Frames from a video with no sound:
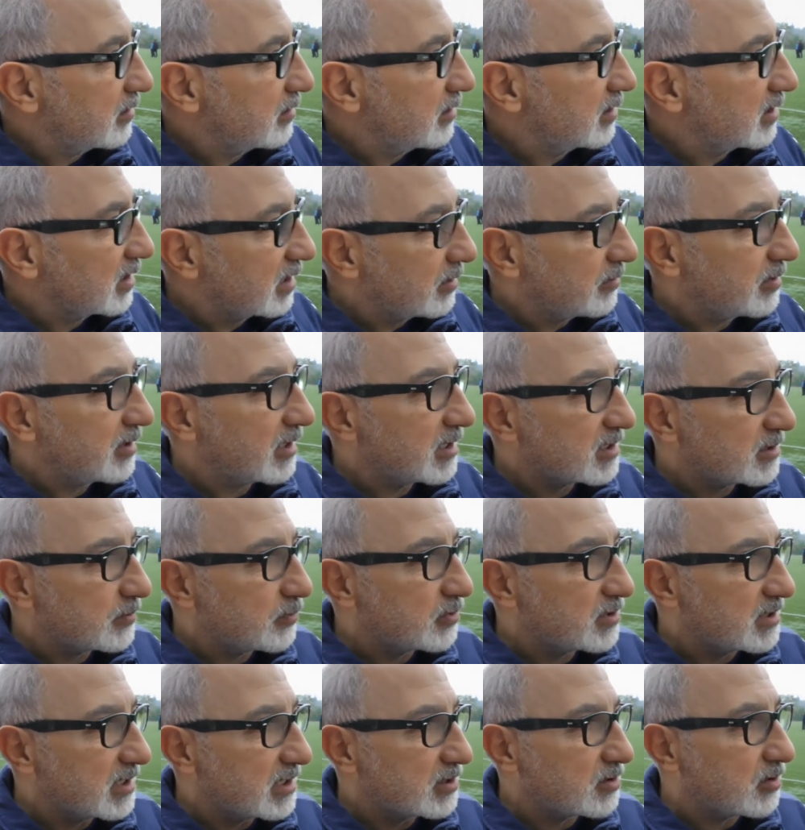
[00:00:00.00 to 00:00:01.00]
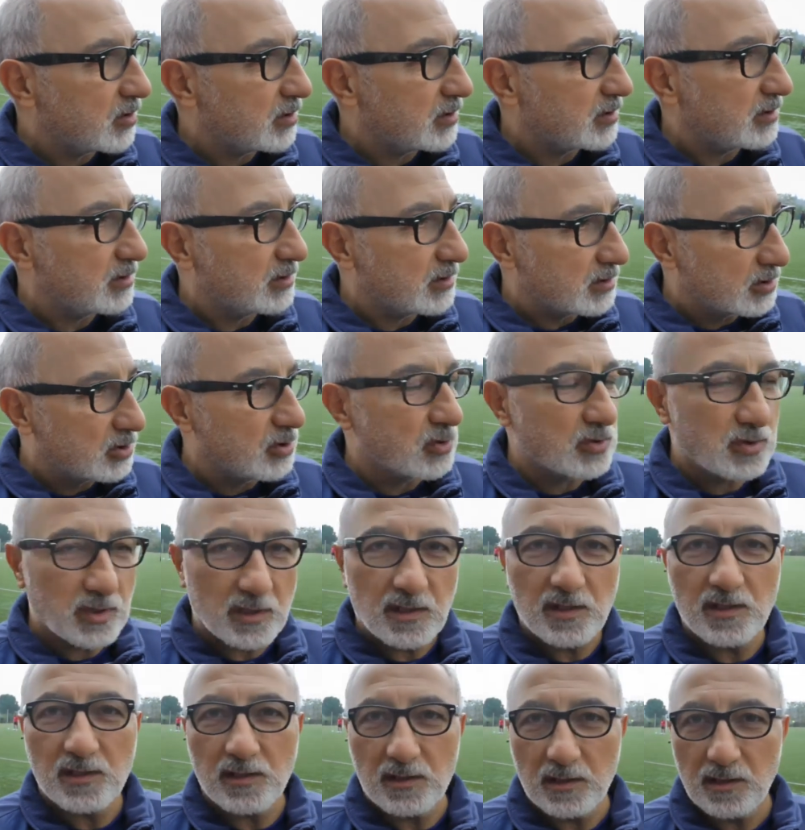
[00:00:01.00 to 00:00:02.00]
lige biraz bu sezon kötü
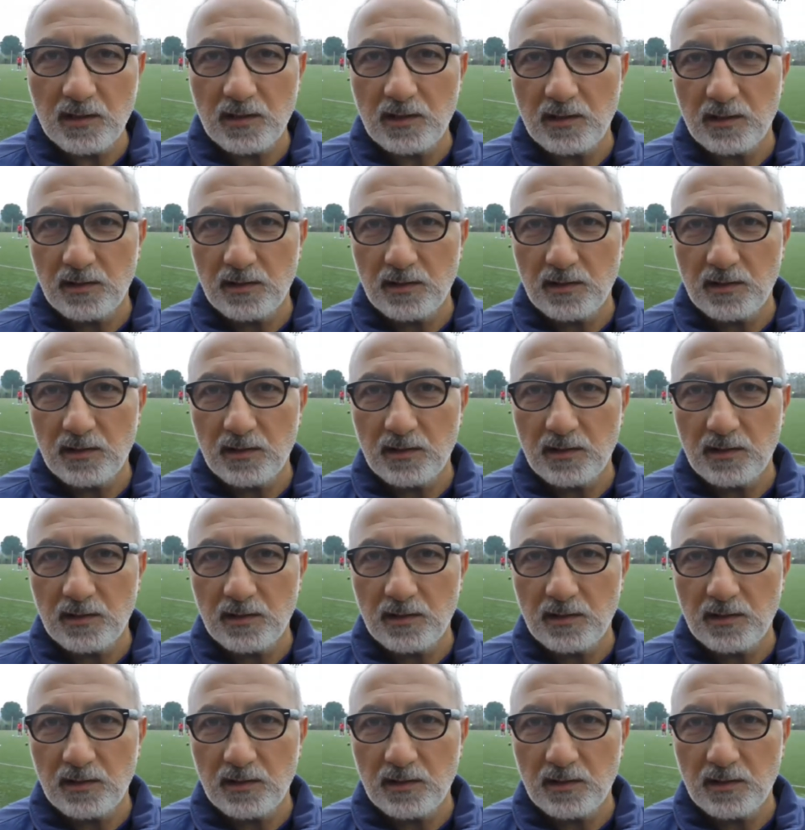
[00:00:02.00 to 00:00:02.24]
girdik.